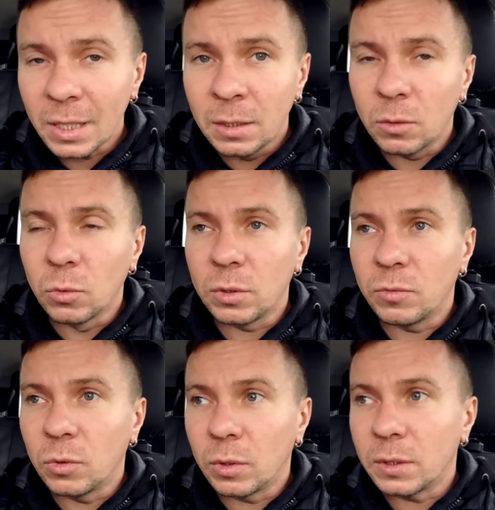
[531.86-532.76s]
на кухне
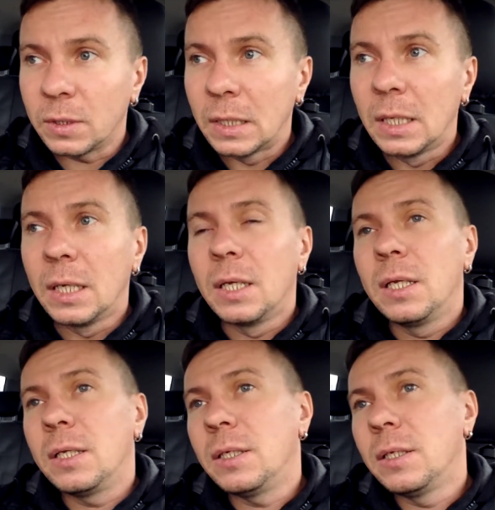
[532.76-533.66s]
в городе.
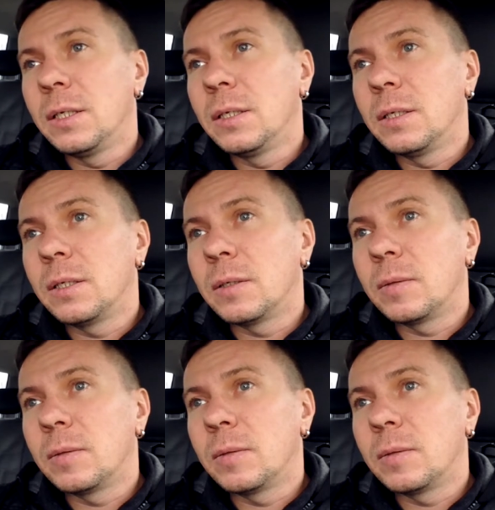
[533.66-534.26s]
И,